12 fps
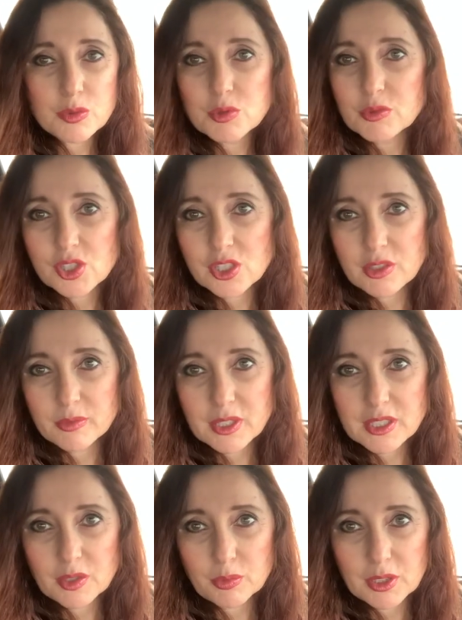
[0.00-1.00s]
В общем-то, жили мы
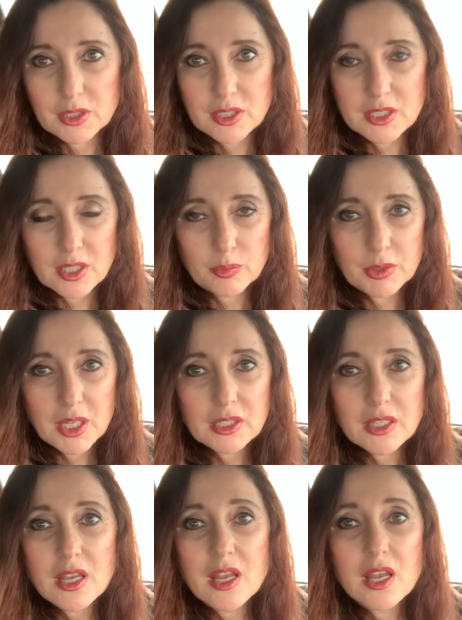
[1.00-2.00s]
от зарплаты до
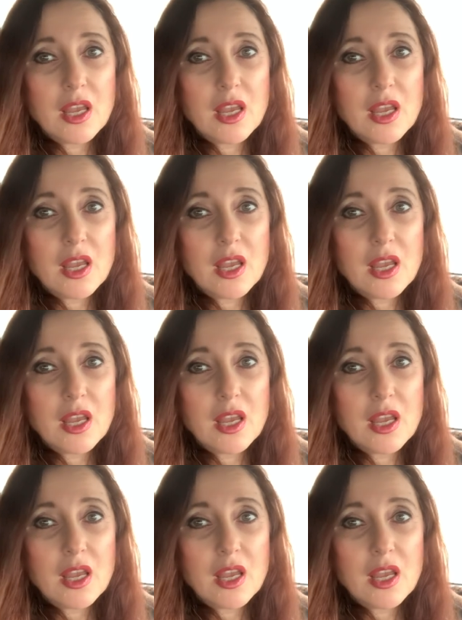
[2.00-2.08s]
зарплаты.